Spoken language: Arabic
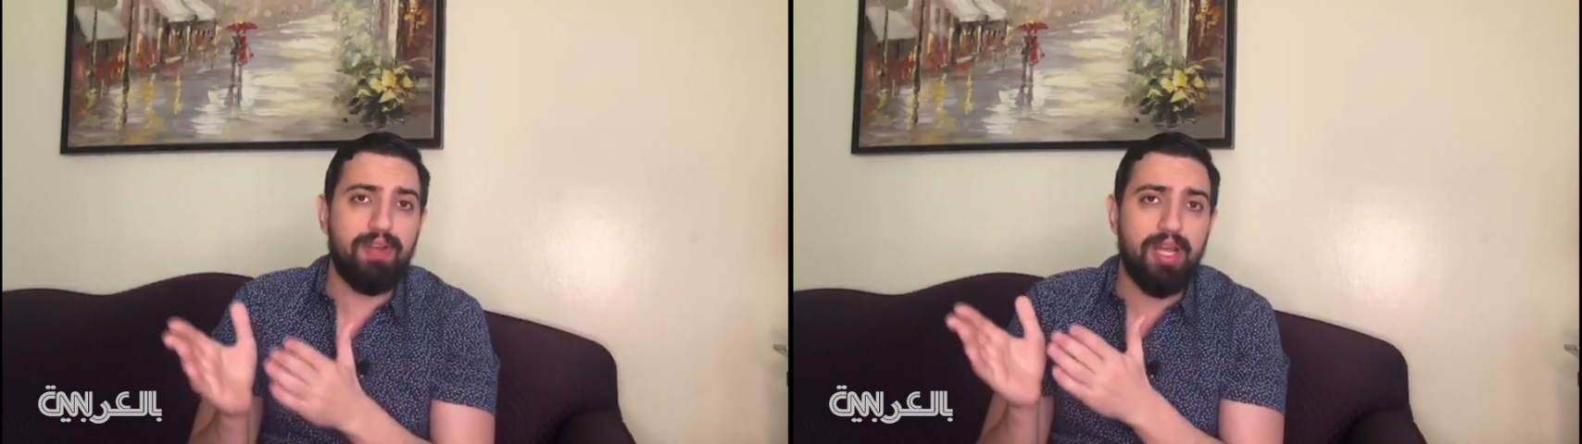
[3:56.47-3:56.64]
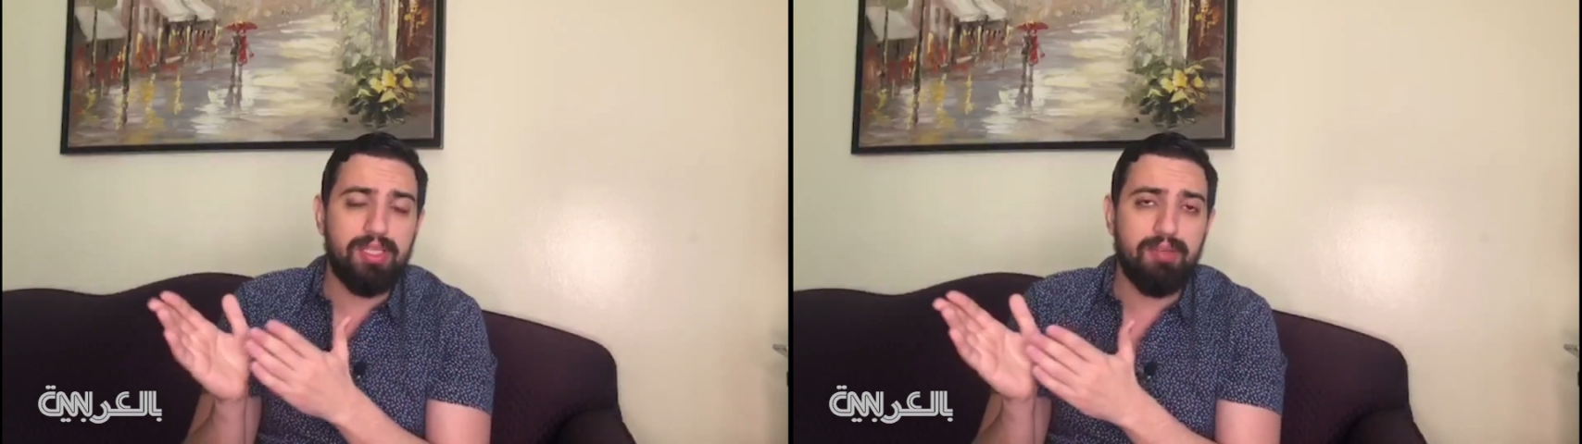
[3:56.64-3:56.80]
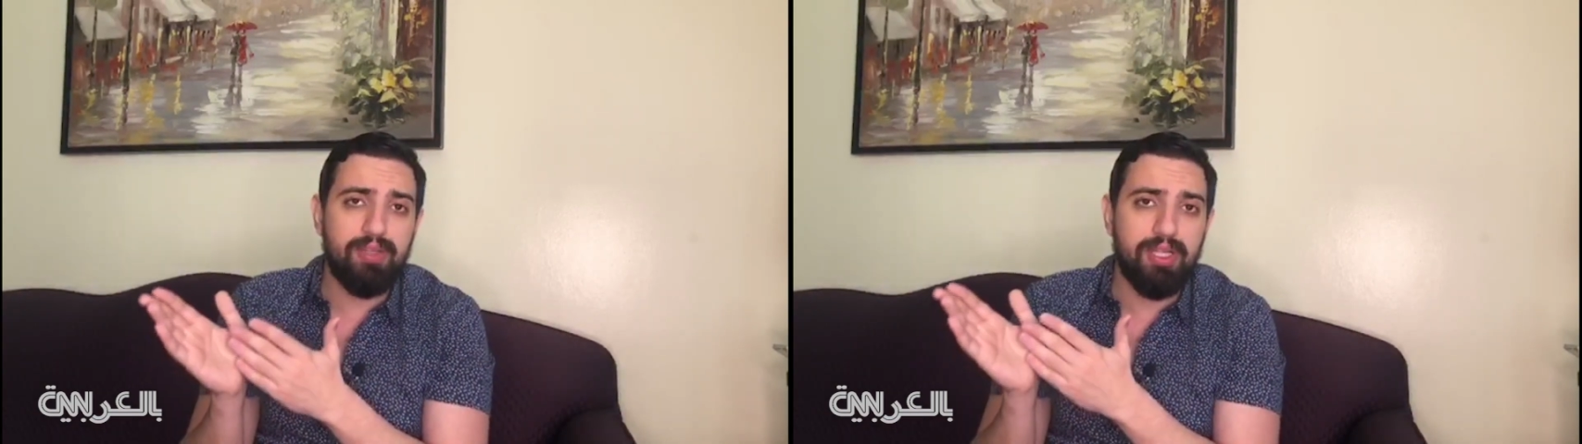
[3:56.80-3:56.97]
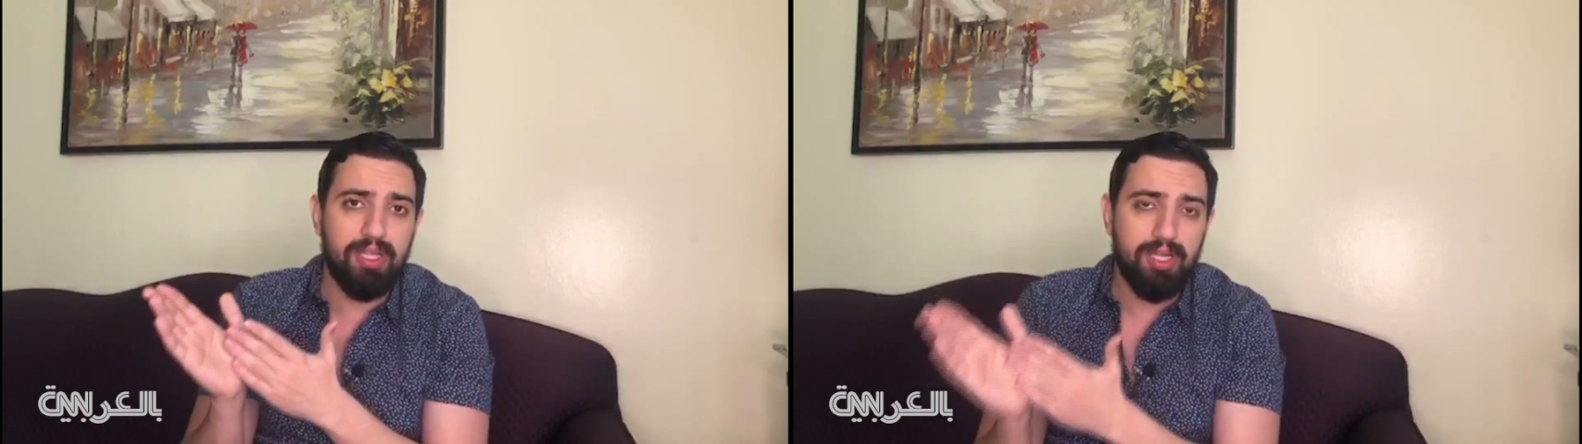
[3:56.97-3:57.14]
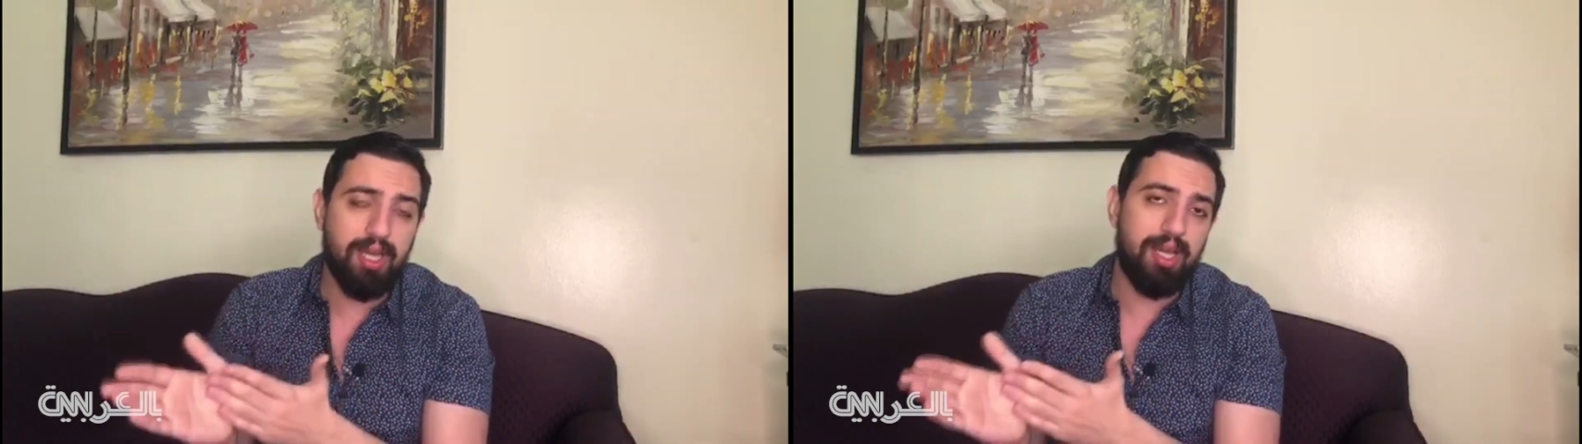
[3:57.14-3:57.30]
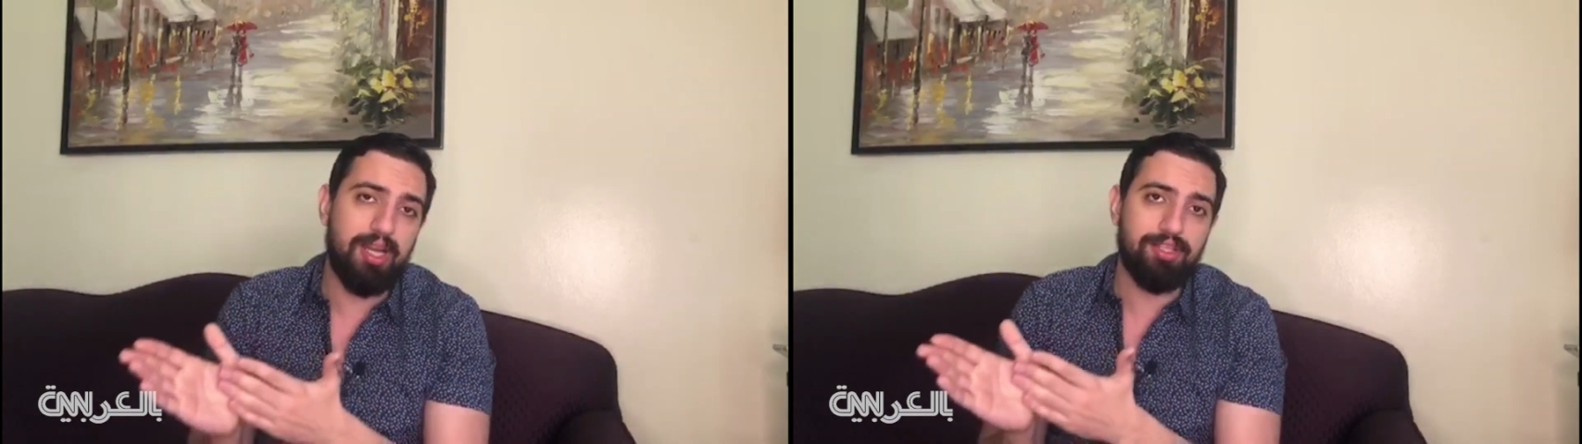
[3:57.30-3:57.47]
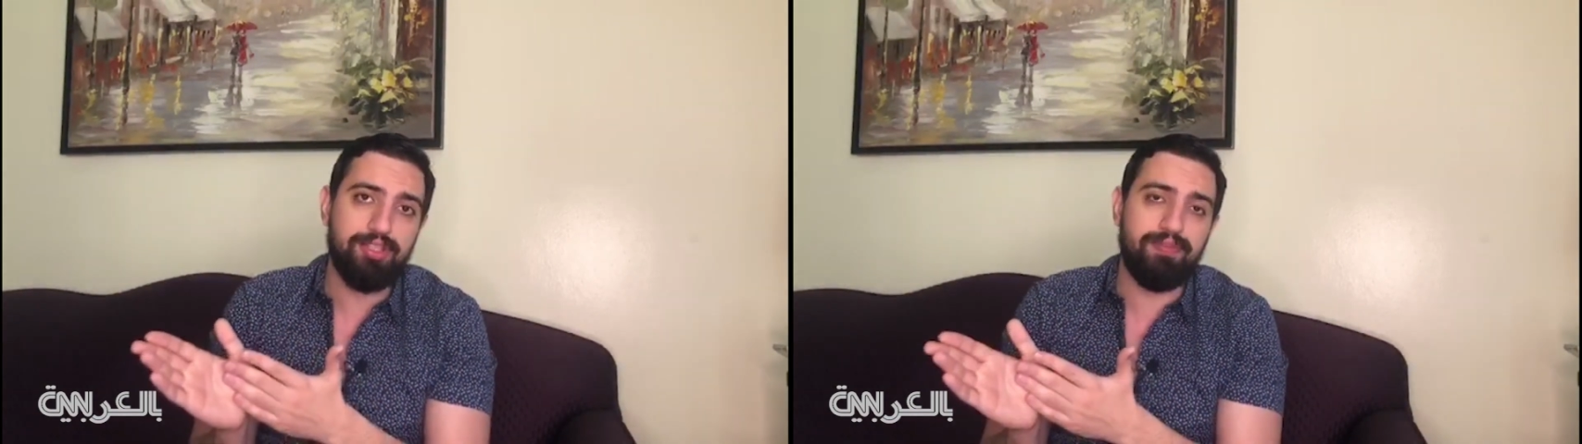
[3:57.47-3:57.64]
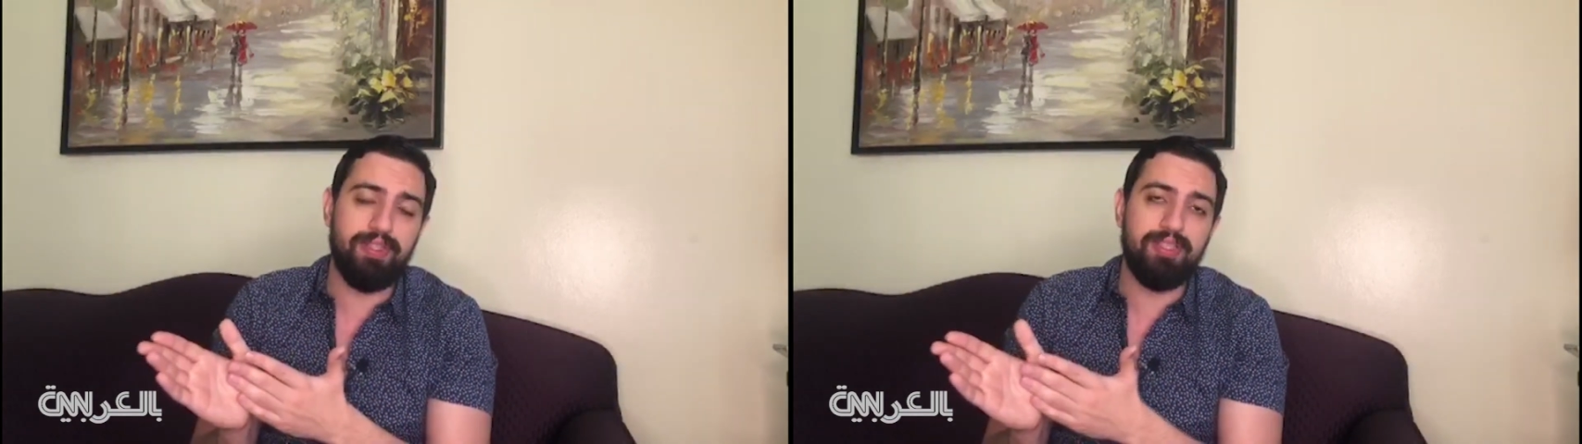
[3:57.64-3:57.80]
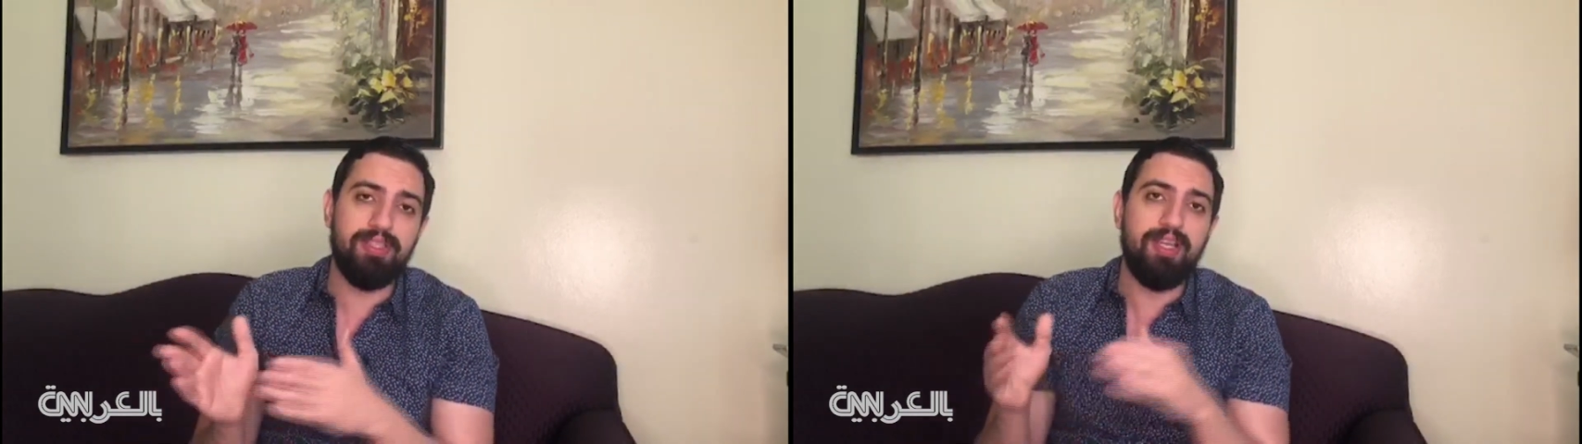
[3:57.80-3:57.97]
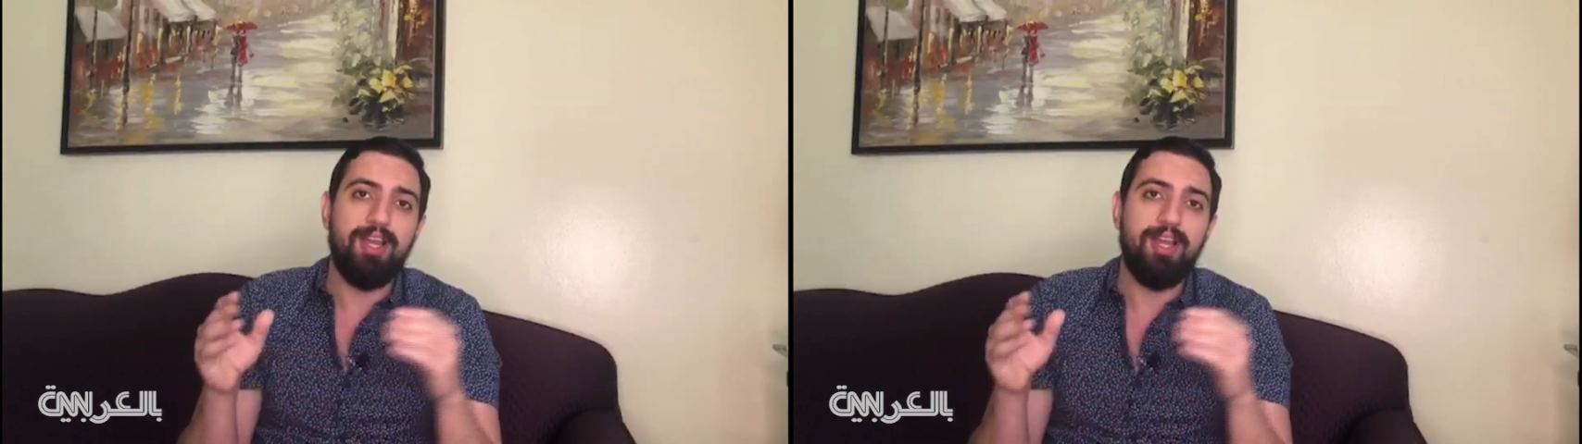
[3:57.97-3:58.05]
الهدف اللي لغى لشيفيلد